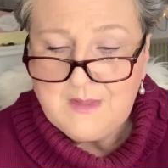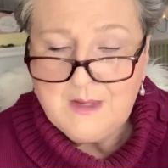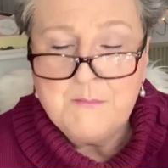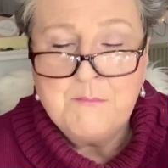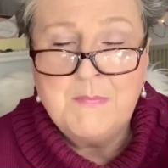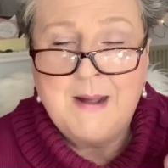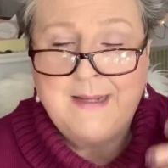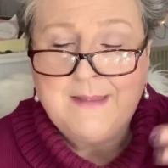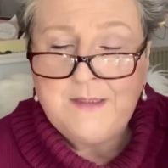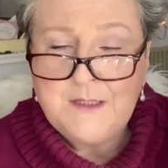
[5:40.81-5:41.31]

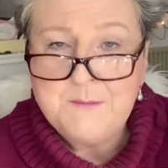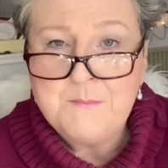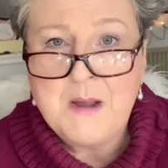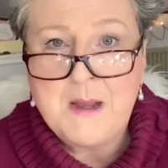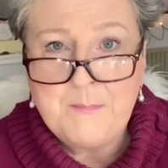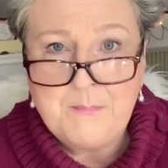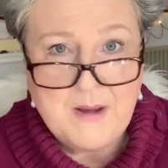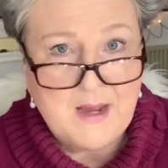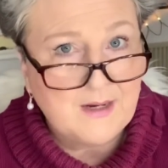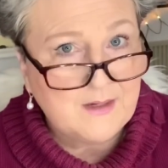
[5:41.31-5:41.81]

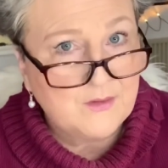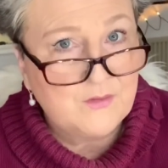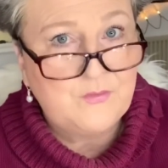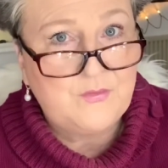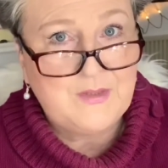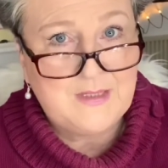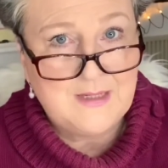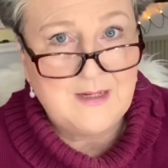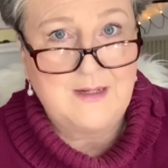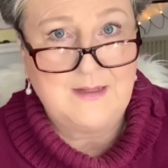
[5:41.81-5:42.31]
Manchmal packen
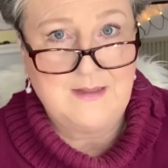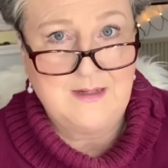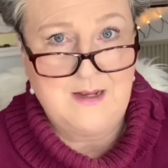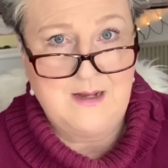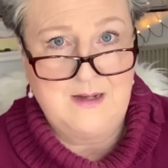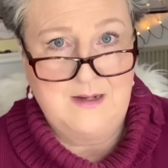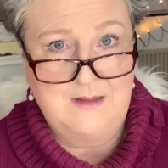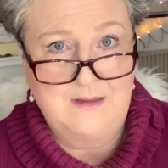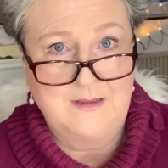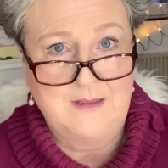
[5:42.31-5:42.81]
sie ja
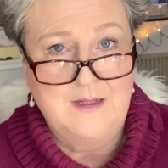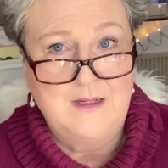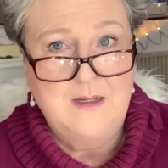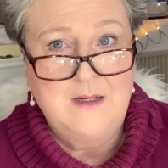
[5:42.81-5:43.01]
nach.